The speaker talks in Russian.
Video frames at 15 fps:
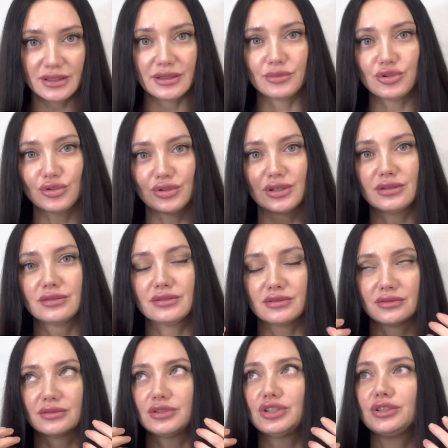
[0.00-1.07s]
Там еще
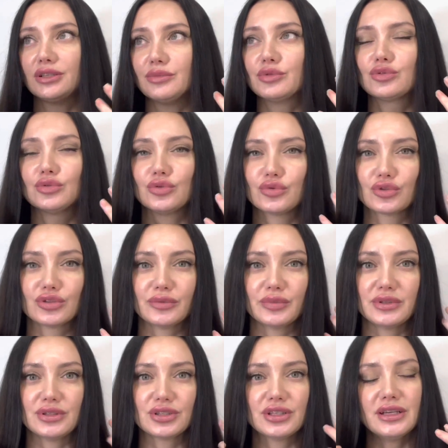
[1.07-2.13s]
3, 4 минуты нужно
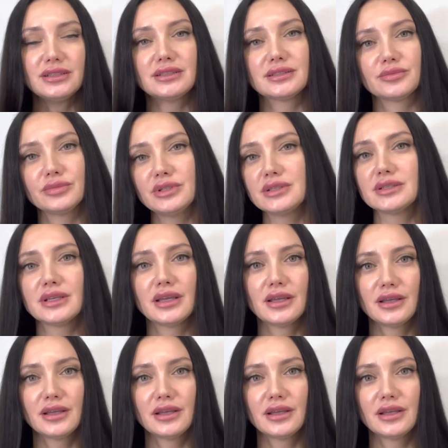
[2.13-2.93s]
подержать, смыть.